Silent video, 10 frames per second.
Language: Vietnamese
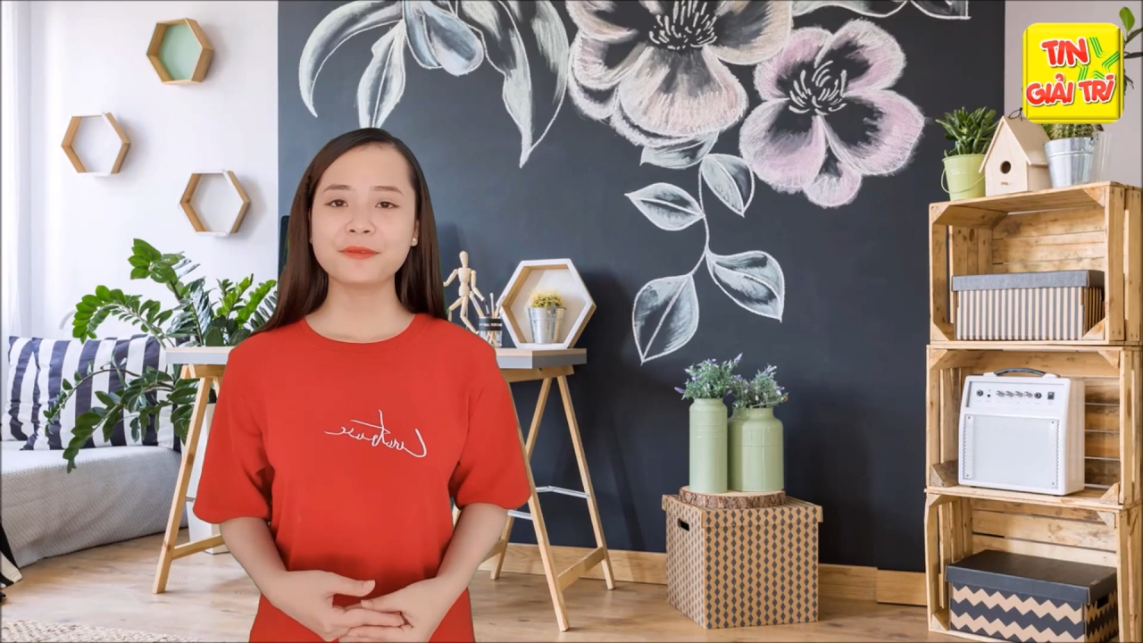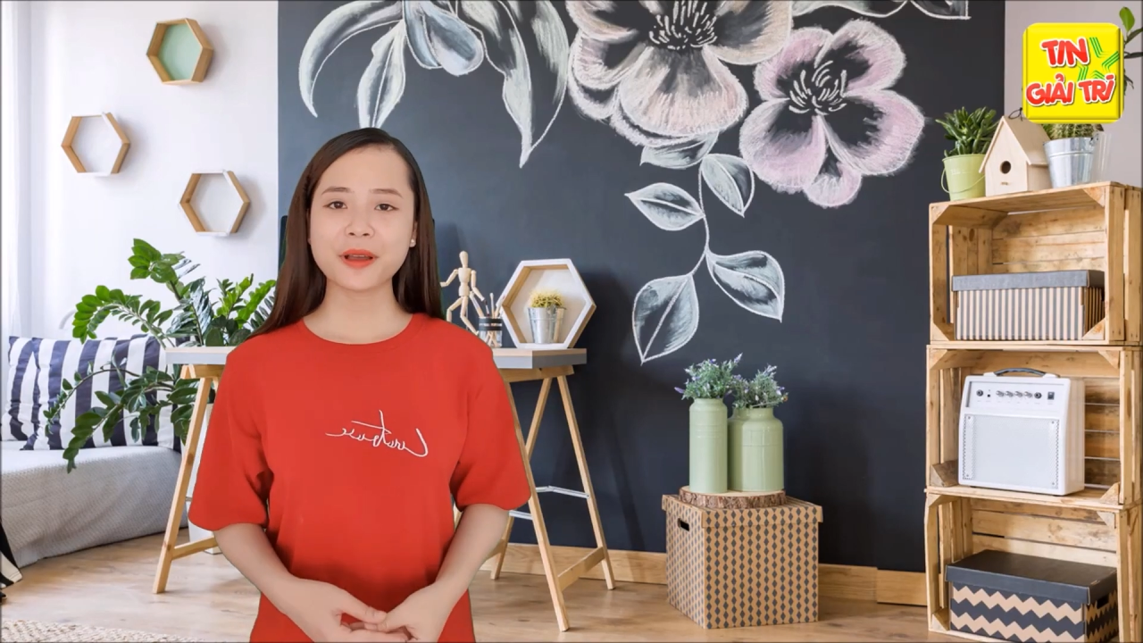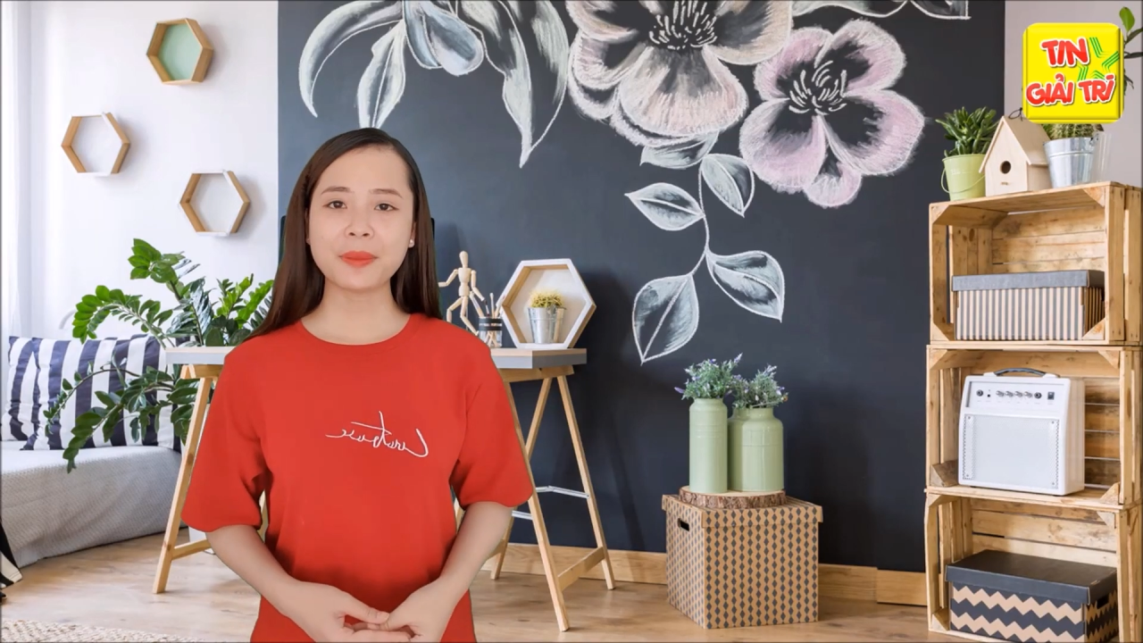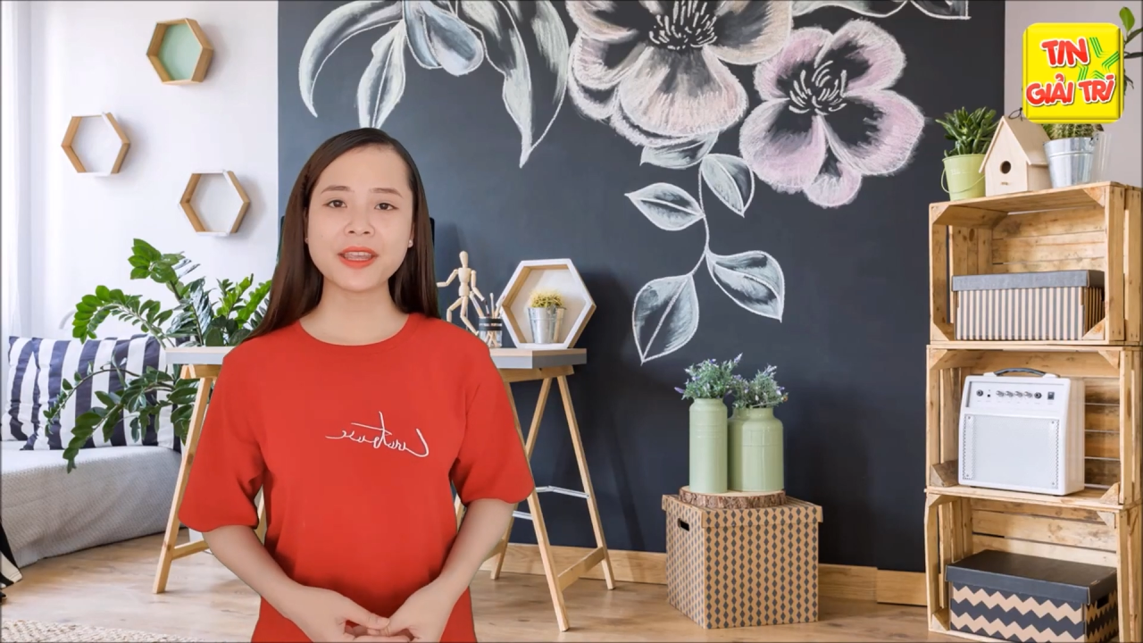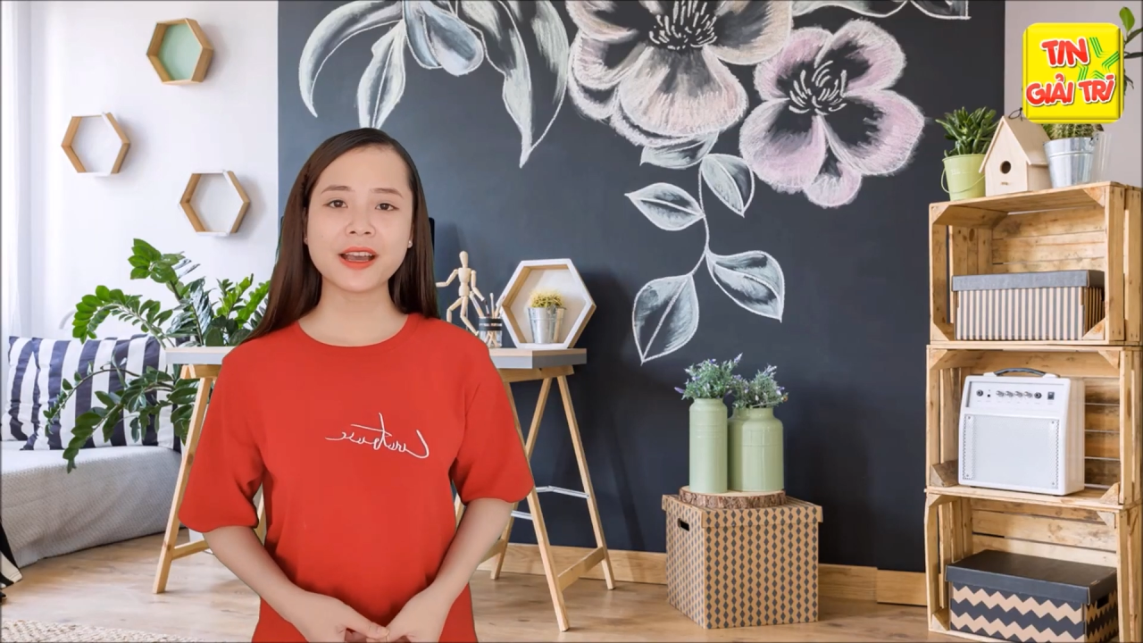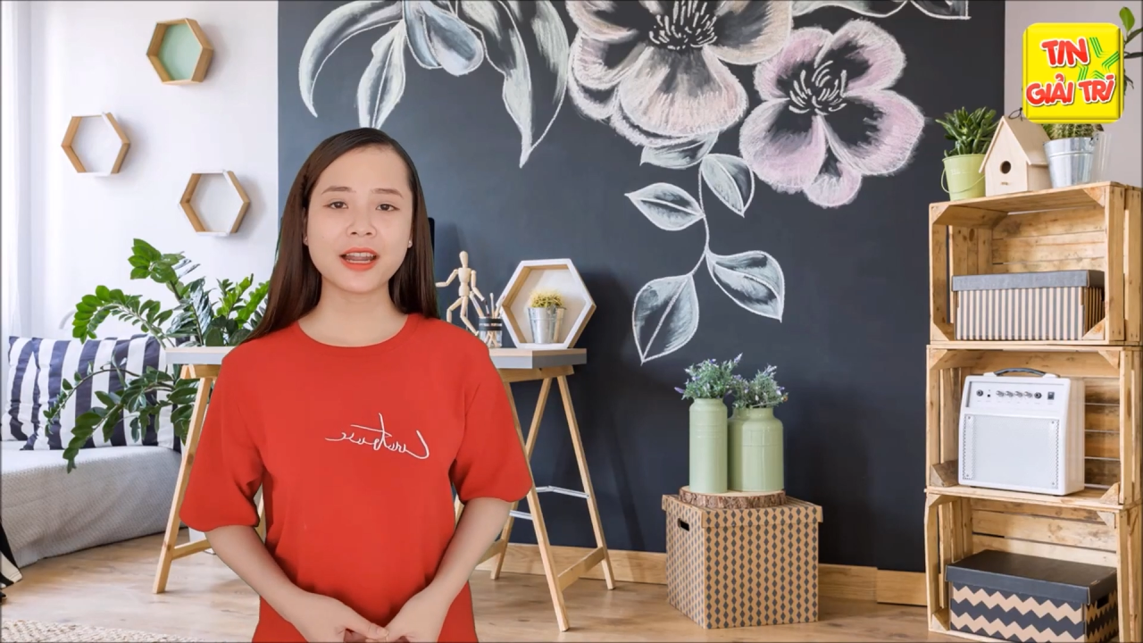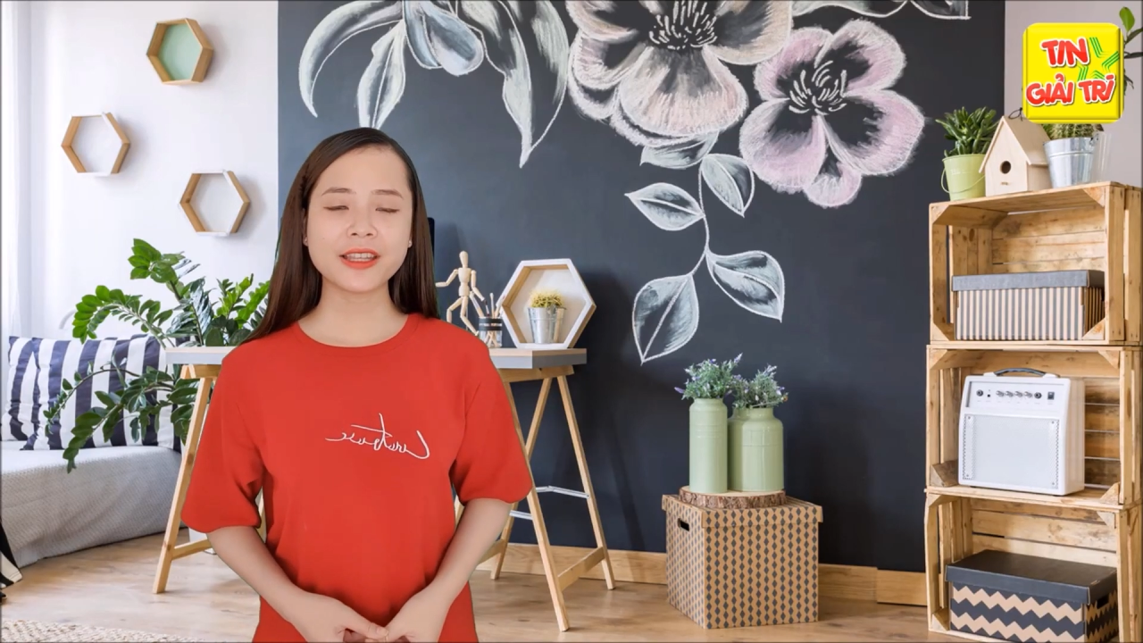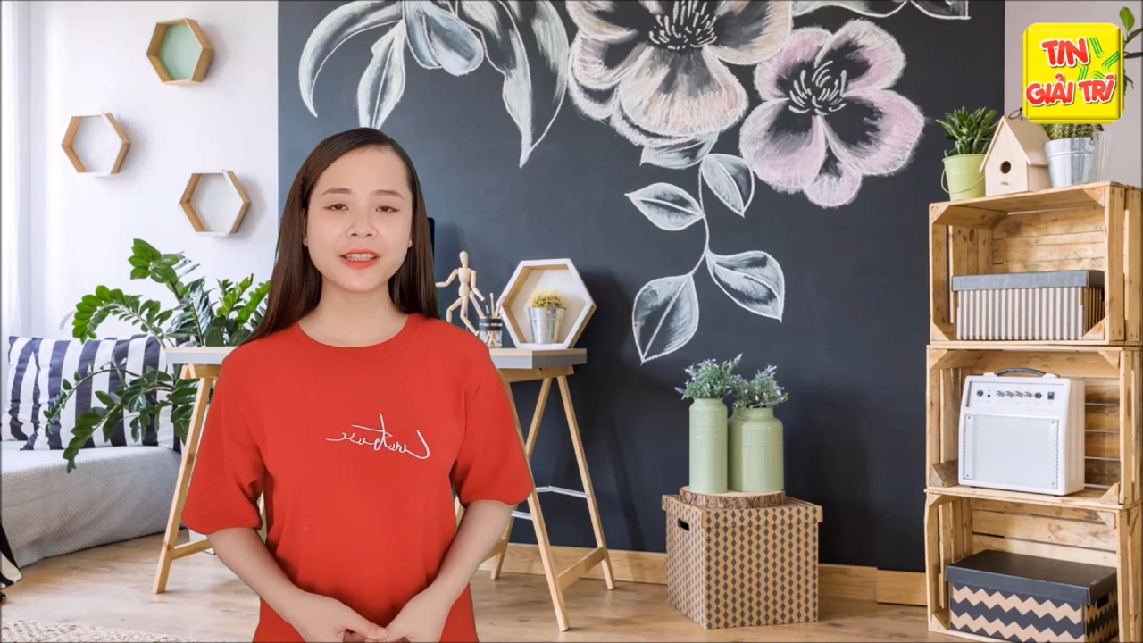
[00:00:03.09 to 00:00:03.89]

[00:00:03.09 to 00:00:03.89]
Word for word: Và bây giờ là